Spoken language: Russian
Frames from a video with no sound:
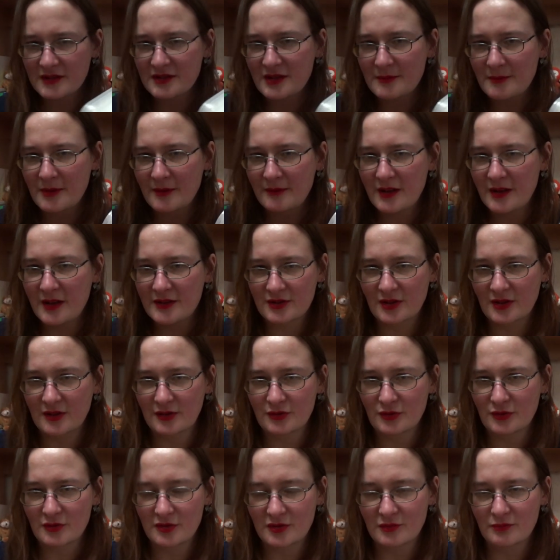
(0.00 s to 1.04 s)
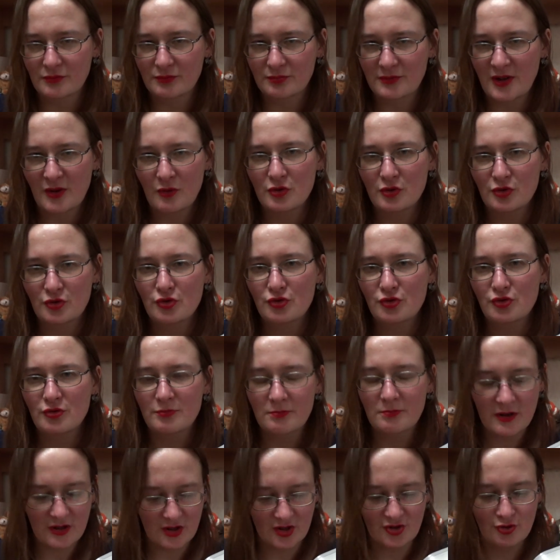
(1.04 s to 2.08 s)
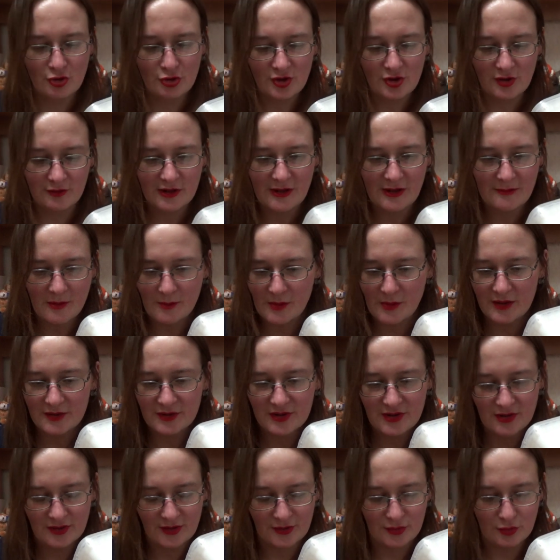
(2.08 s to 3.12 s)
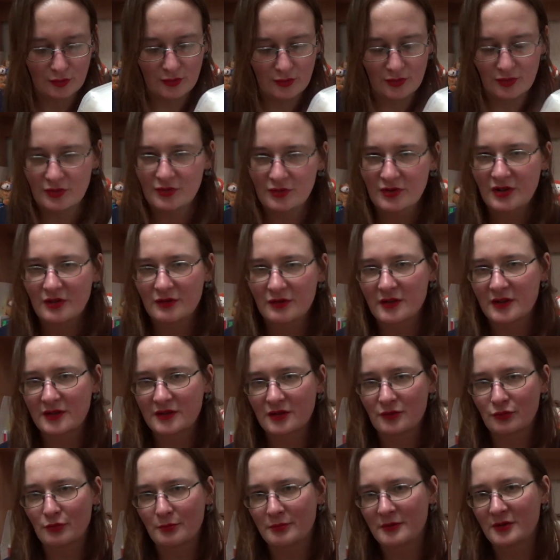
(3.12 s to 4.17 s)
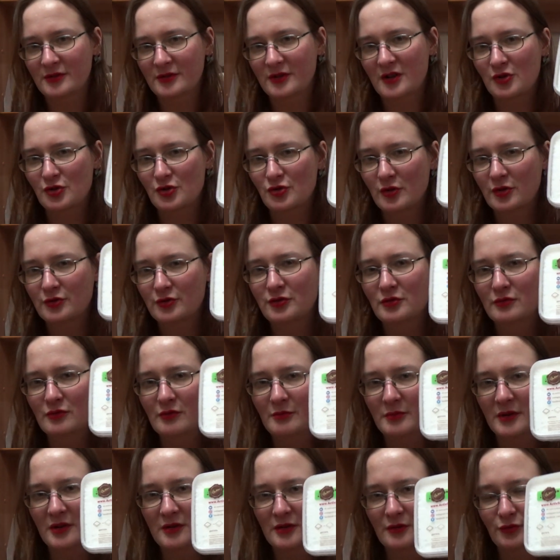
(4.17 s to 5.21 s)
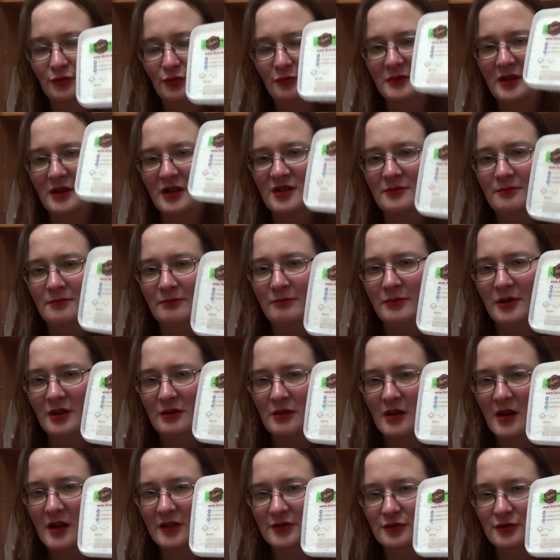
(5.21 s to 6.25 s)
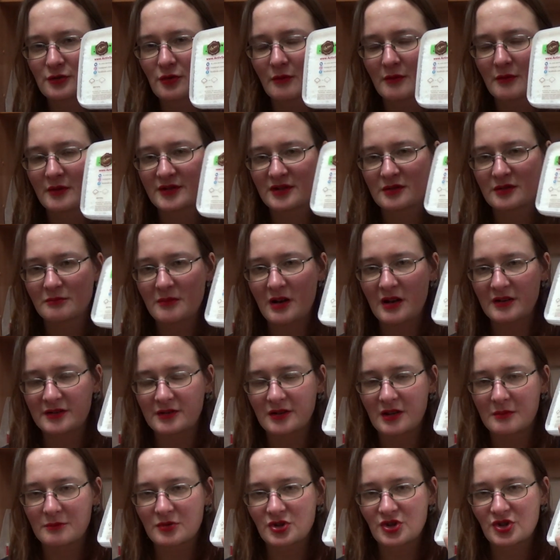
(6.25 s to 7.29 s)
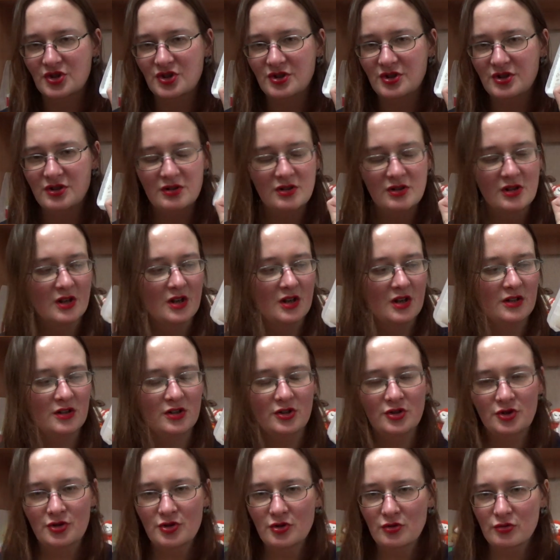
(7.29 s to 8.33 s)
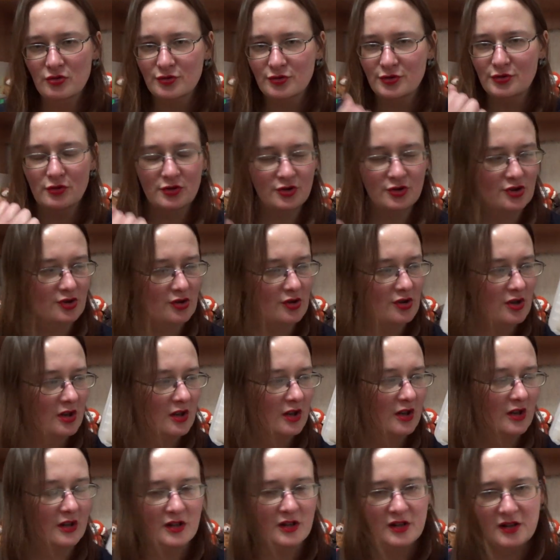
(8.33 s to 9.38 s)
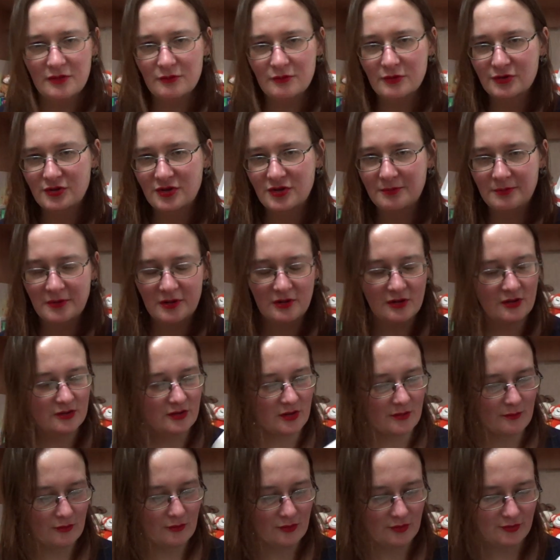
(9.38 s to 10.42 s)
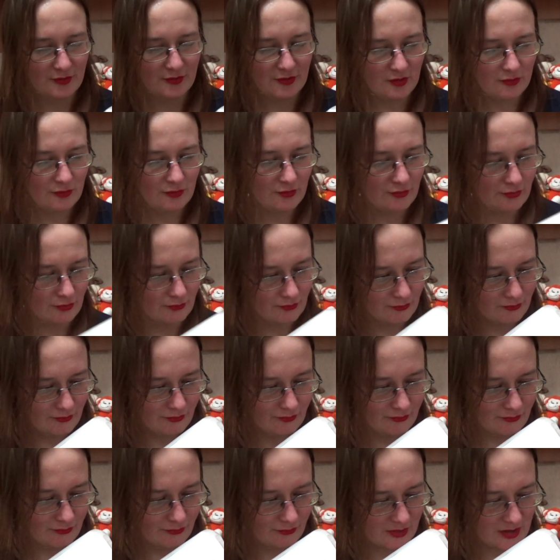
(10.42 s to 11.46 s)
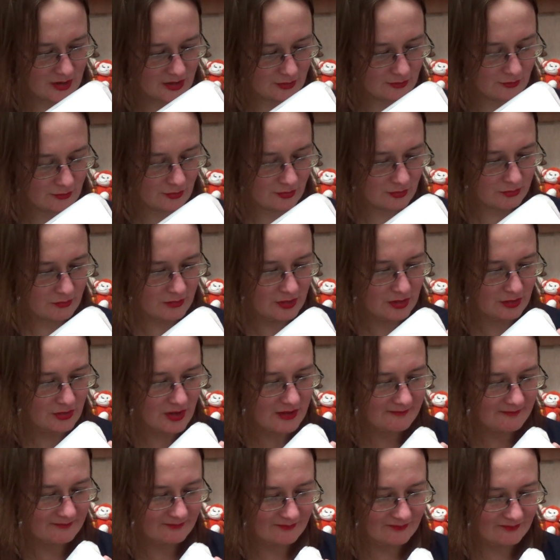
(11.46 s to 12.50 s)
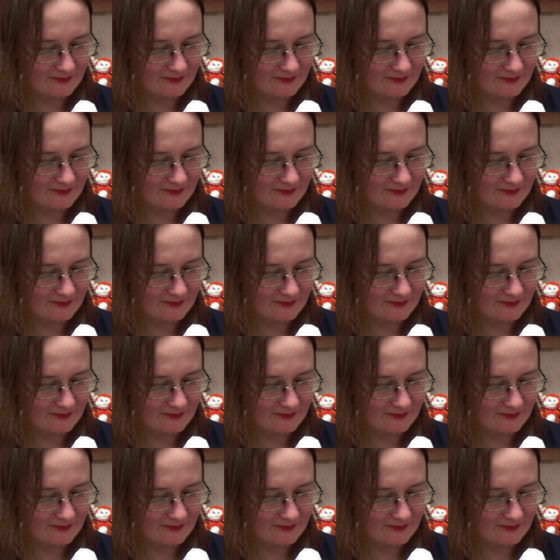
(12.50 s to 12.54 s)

добавляется, который такой чуть-чуть порошочка в самом конце, который делает эту прозрачную основу белой. Вот у меня есть белая основа с маслом ши и еще кусочек. И вот теперь это вот сделаю как-нибудь мыло.